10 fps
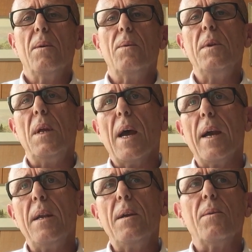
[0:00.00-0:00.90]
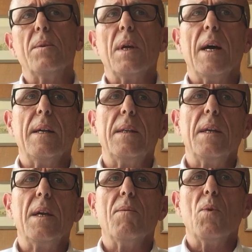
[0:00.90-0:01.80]
und die eine oder
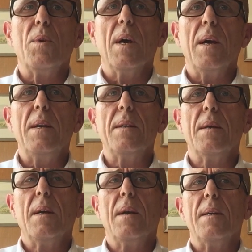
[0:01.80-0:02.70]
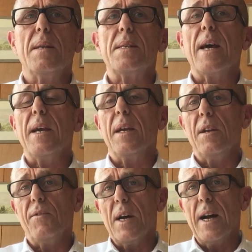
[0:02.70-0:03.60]
andere Gewohnheit, das
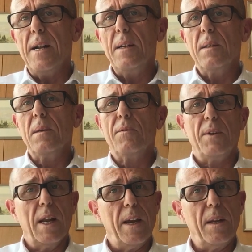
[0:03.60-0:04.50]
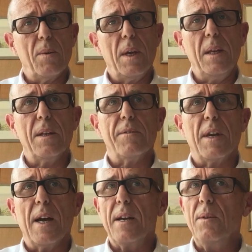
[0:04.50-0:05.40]
eigene Verhalten vielleicht auch
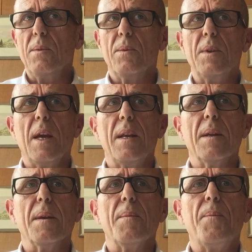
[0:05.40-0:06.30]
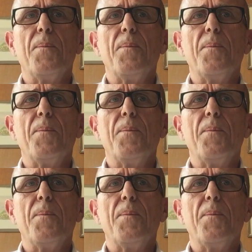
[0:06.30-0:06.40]
hinterfragen und ändern.